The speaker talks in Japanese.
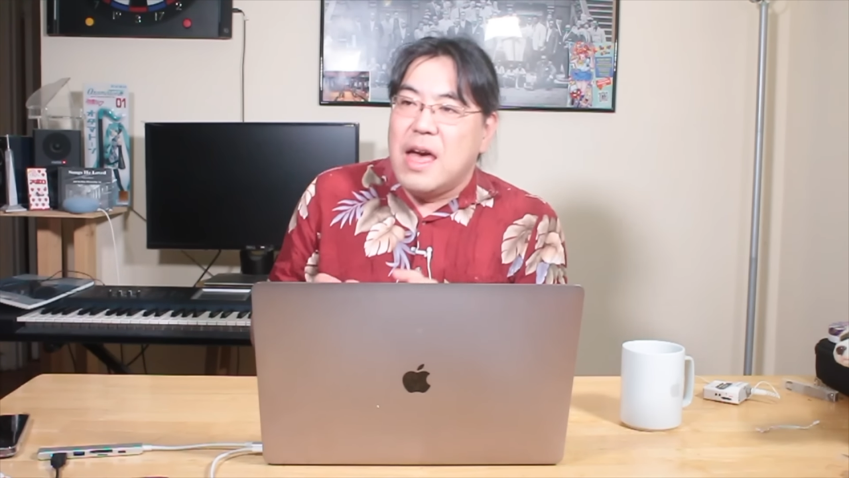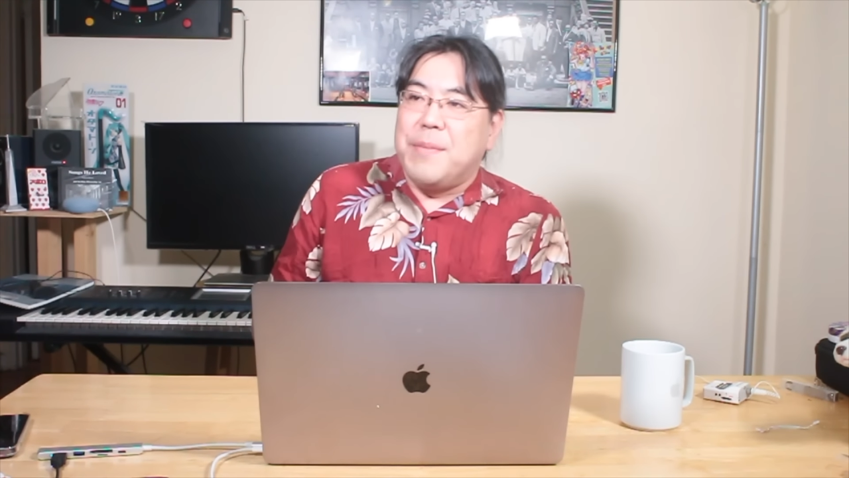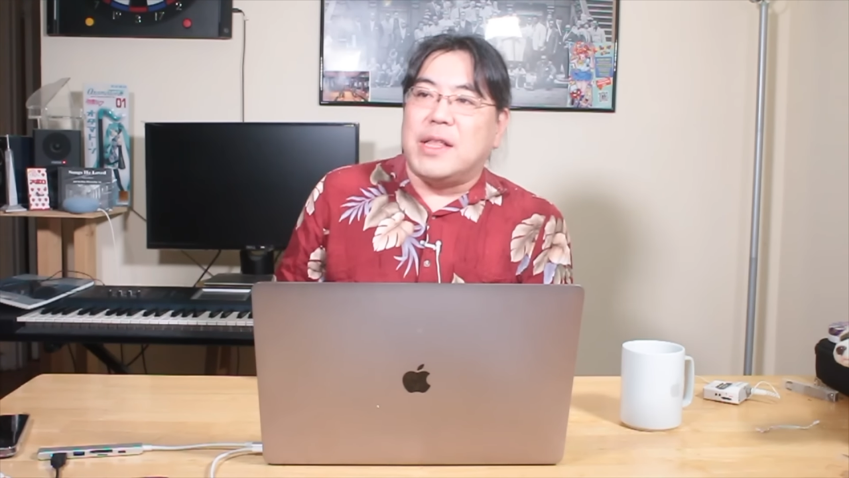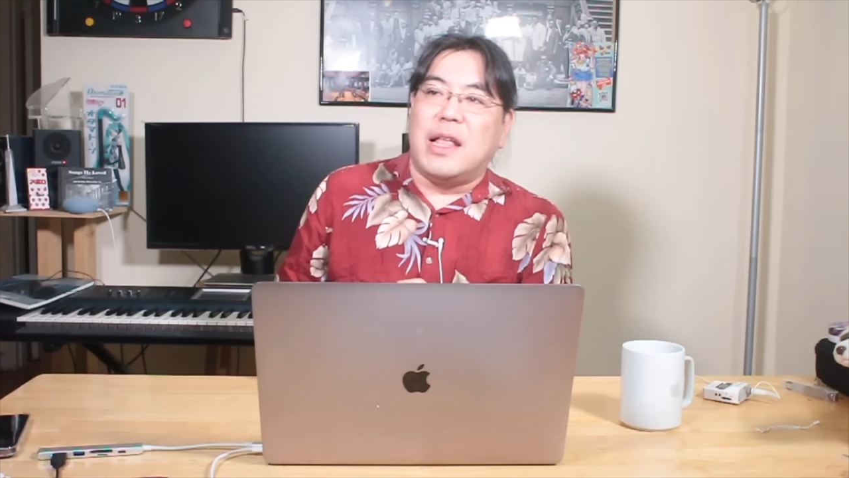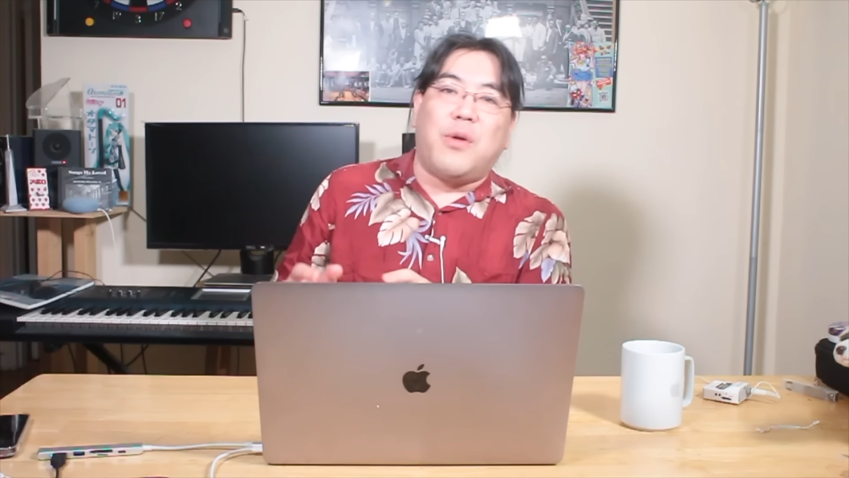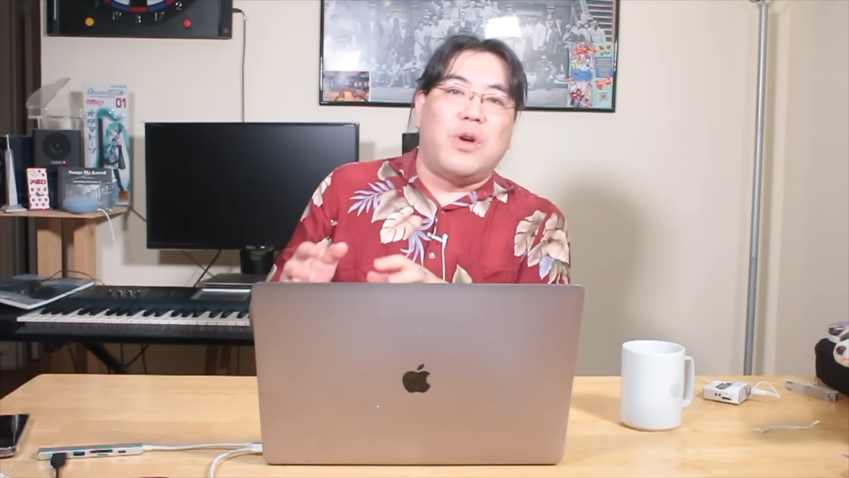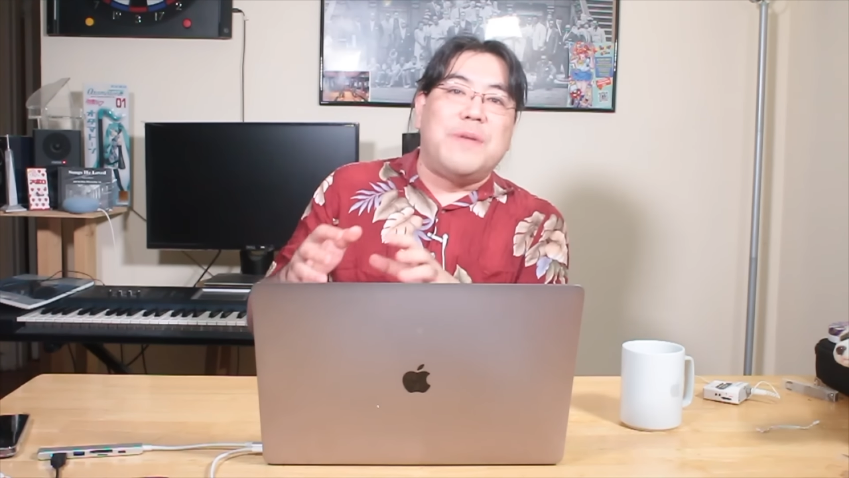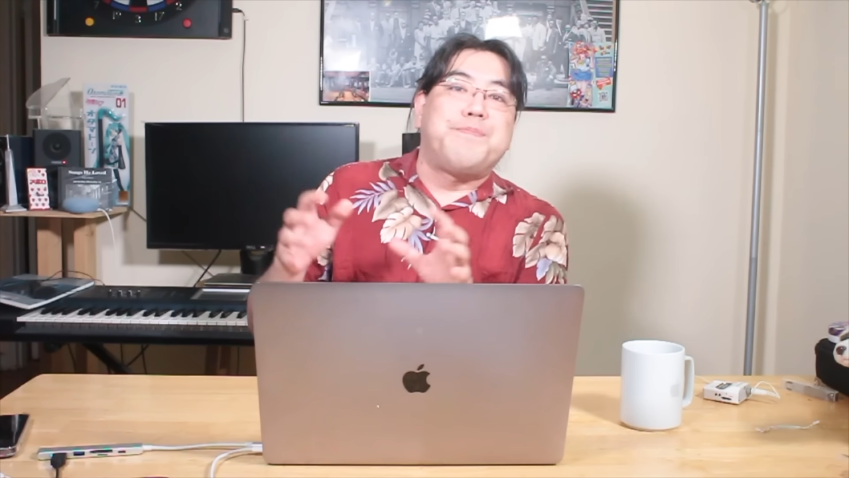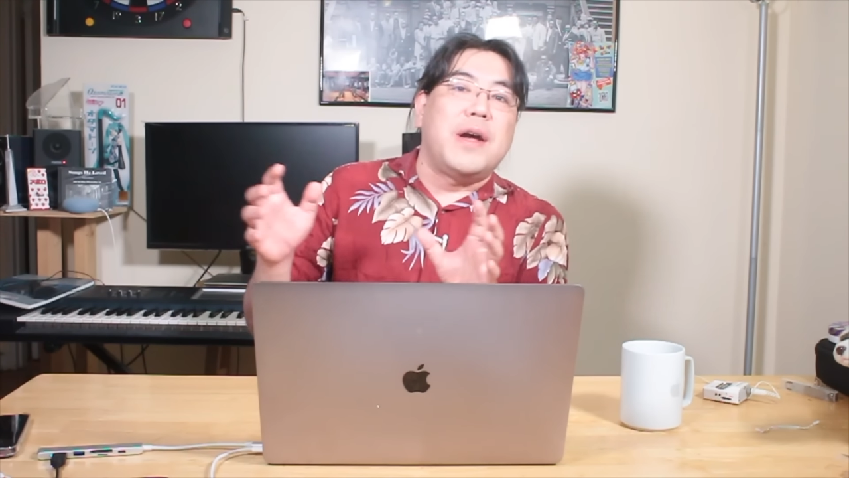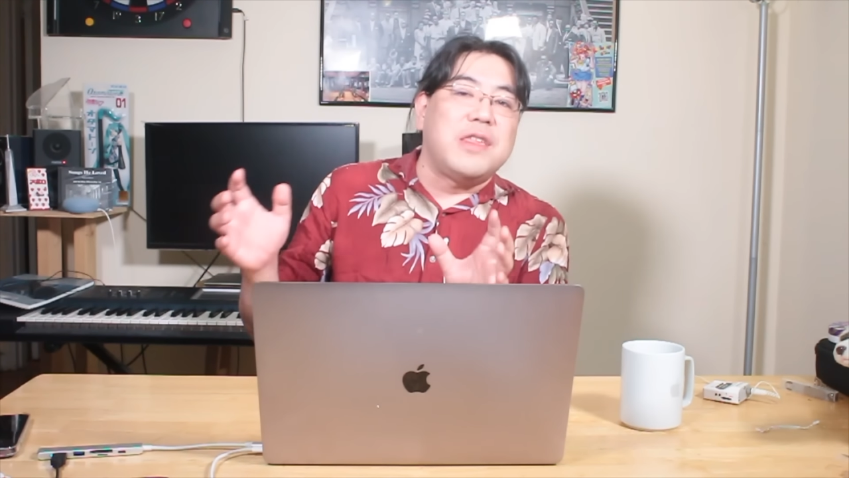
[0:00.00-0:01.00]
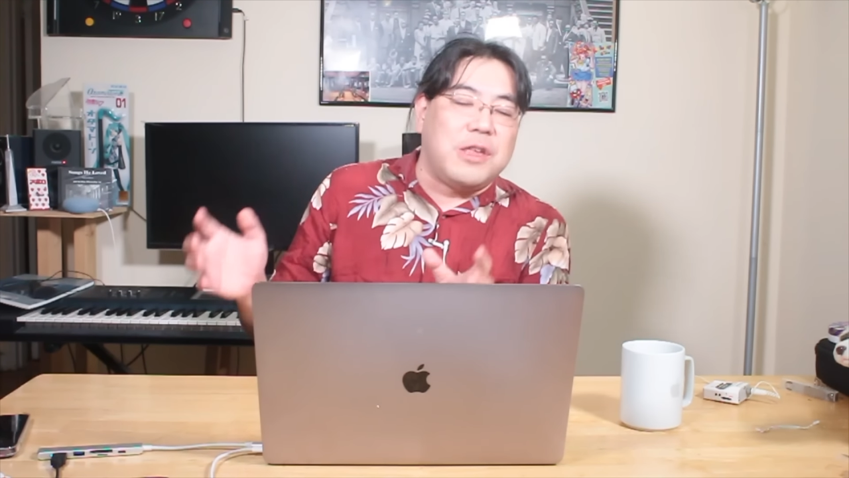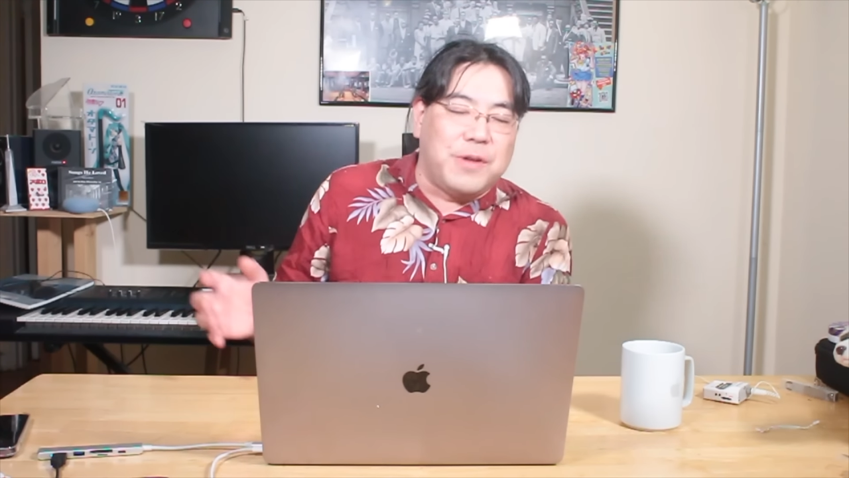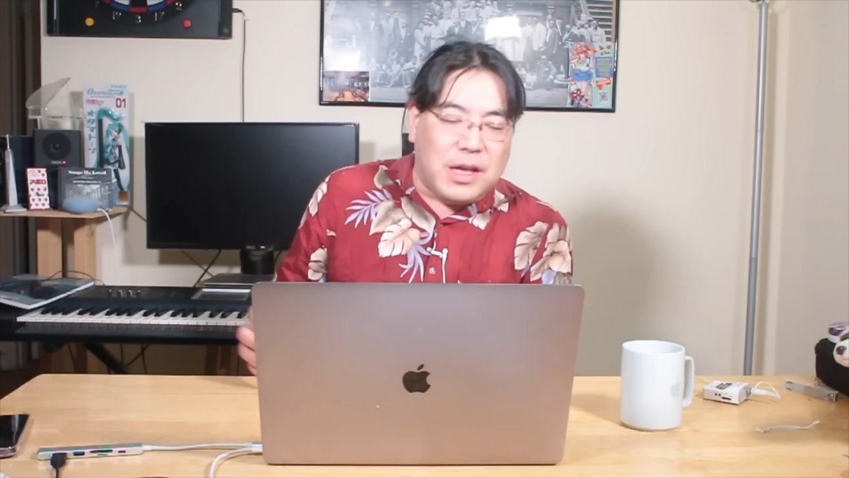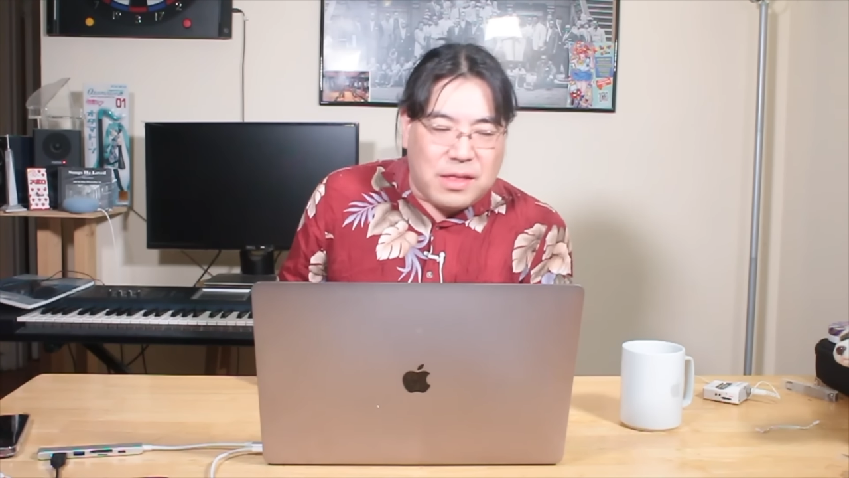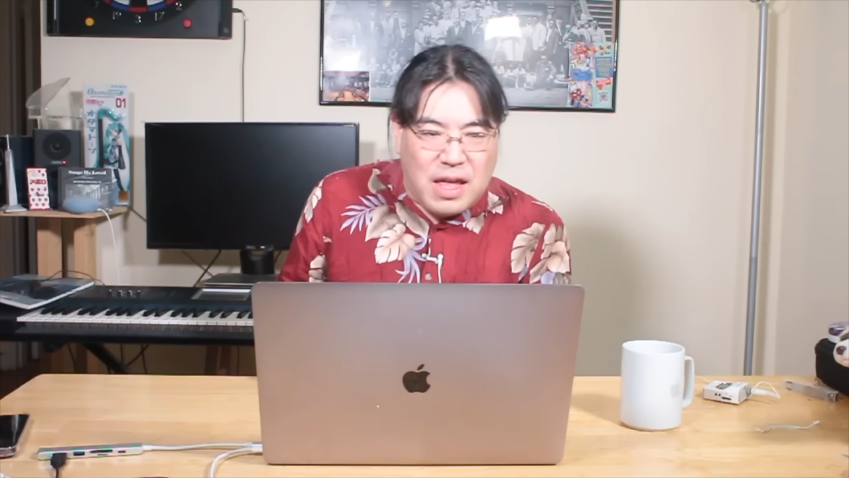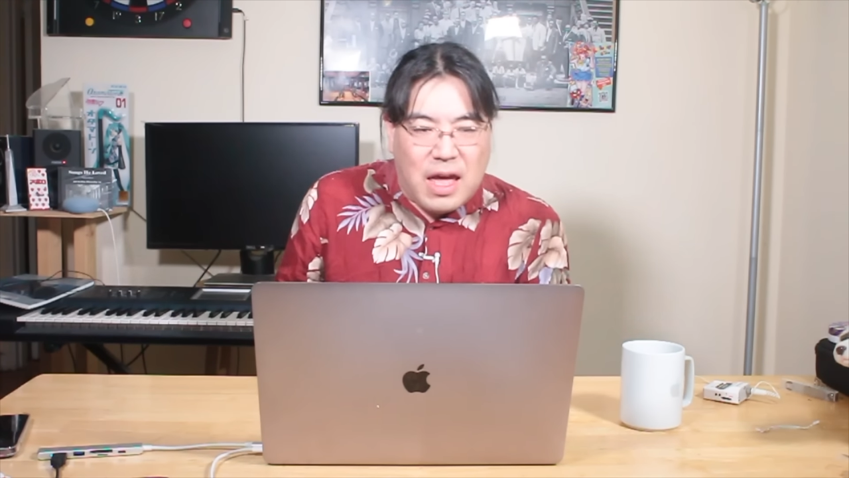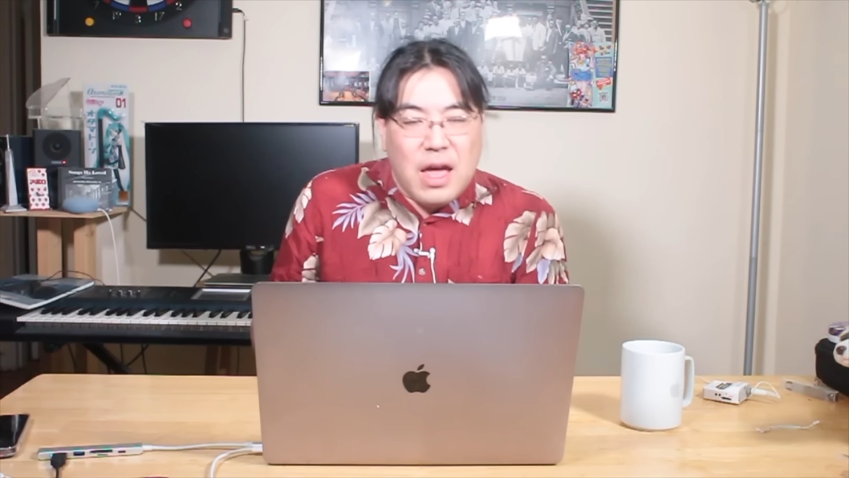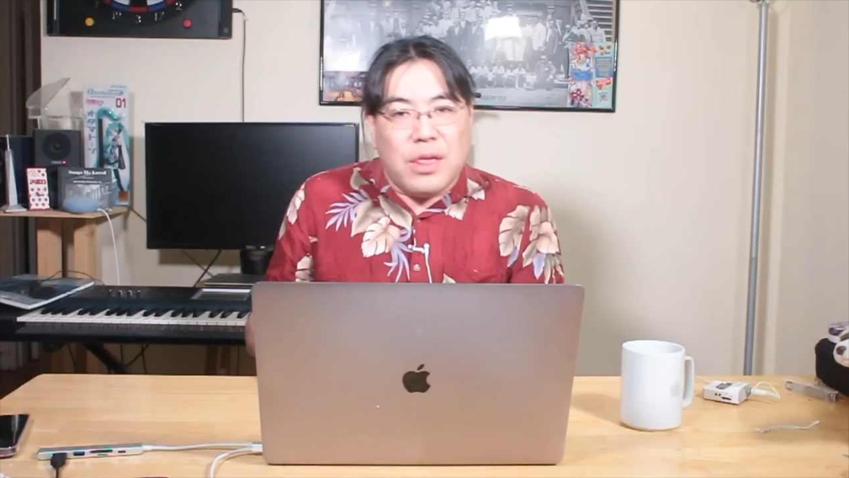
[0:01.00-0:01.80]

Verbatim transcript: またね、こう、一般人はですね、